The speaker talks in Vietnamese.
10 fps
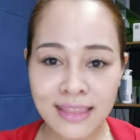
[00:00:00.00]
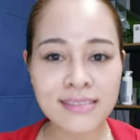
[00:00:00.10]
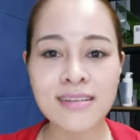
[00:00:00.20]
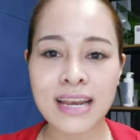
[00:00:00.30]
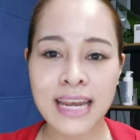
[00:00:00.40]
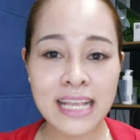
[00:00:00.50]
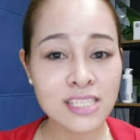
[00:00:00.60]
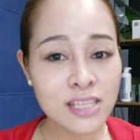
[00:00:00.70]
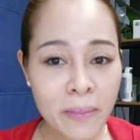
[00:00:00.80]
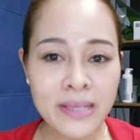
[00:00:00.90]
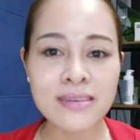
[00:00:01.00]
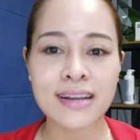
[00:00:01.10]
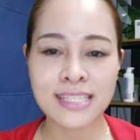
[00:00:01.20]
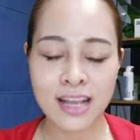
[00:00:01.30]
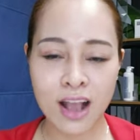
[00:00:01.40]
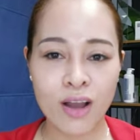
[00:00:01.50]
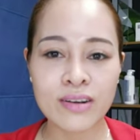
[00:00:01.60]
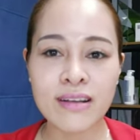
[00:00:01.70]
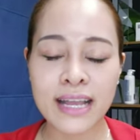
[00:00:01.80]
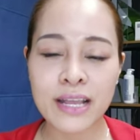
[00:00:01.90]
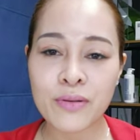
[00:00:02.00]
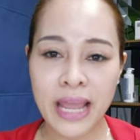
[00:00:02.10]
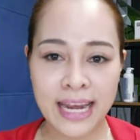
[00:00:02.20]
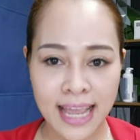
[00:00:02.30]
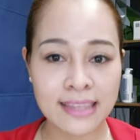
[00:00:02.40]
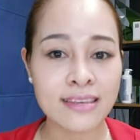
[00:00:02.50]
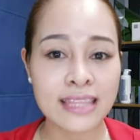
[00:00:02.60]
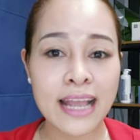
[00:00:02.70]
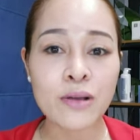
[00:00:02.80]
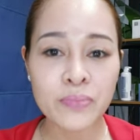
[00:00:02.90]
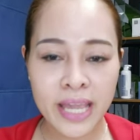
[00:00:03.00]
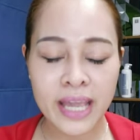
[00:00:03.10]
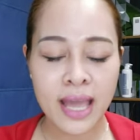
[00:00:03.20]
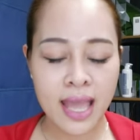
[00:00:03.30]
từ trước đến nay chưa bao giờ các chị có được cái ưu đãi này từ tại công ty.